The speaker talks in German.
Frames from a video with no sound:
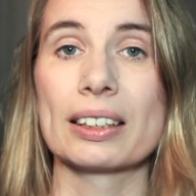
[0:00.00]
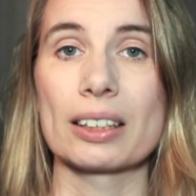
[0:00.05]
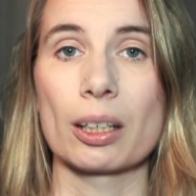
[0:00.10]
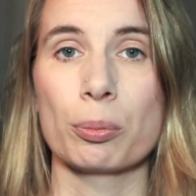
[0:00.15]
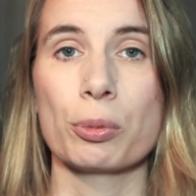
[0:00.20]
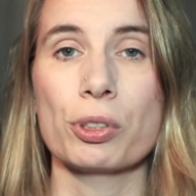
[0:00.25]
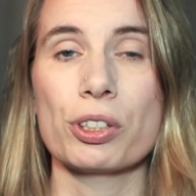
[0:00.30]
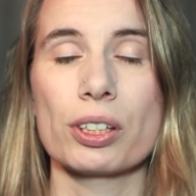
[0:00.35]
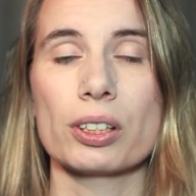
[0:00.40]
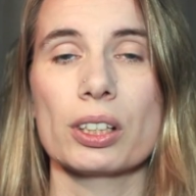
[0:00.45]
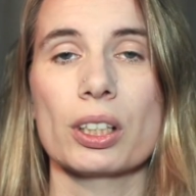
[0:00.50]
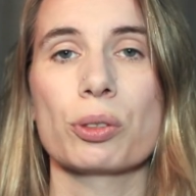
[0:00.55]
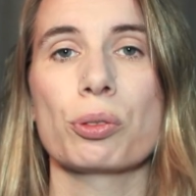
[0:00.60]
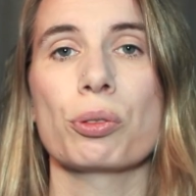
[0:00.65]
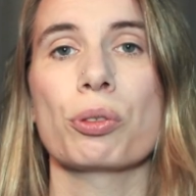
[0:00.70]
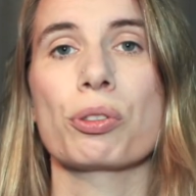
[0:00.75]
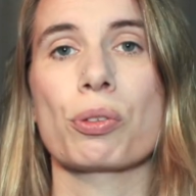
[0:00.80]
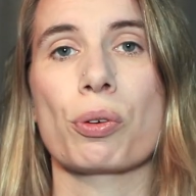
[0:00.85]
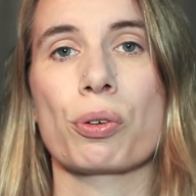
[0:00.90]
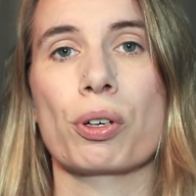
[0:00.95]
Da müsst ihr
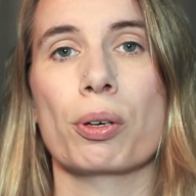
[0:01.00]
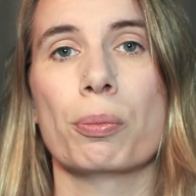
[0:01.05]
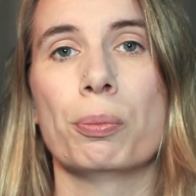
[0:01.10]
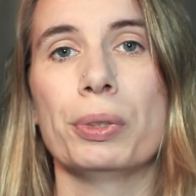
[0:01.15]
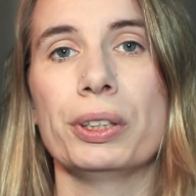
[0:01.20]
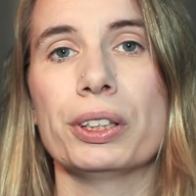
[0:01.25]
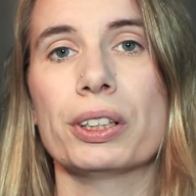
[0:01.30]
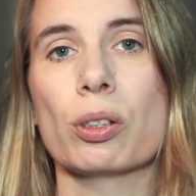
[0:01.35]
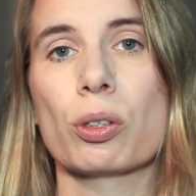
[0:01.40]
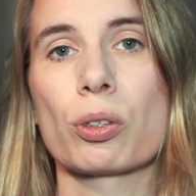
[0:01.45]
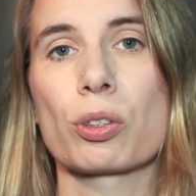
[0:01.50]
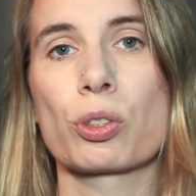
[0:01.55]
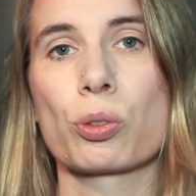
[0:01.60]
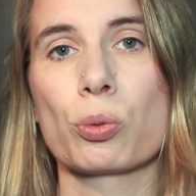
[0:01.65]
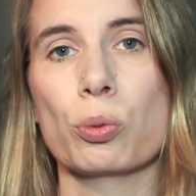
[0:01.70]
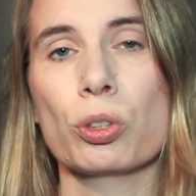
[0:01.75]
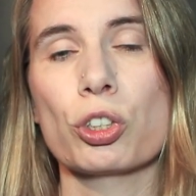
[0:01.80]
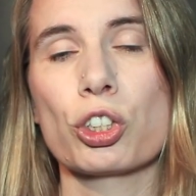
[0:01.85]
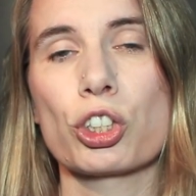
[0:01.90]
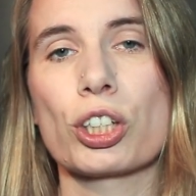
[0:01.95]
natürlich euer Bild auch
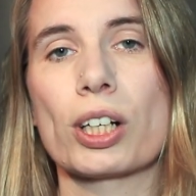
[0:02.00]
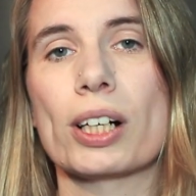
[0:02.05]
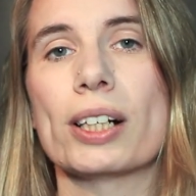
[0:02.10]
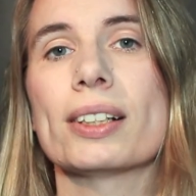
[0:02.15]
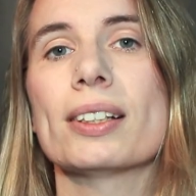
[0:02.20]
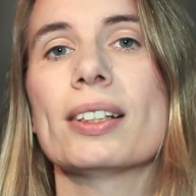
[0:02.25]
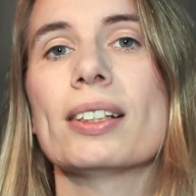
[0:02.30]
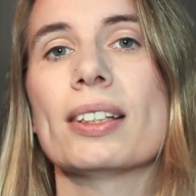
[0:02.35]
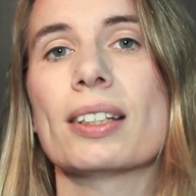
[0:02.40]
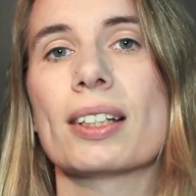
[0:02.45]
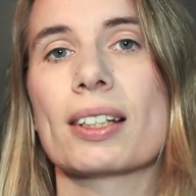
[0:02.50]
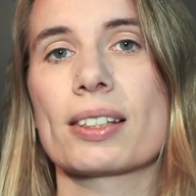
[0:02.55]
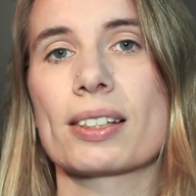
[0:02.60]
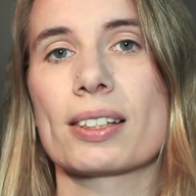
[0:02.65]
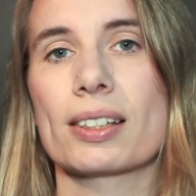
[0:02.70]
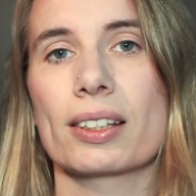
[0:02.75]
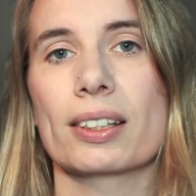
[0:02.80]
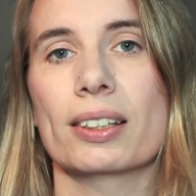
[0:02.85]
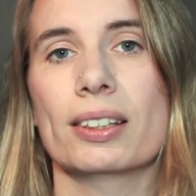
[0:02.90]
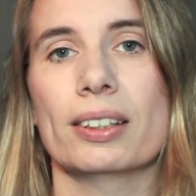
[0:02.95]
so gestalten,
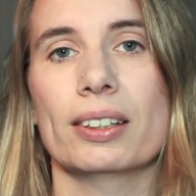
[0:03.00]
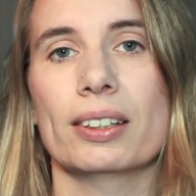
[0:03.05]
dass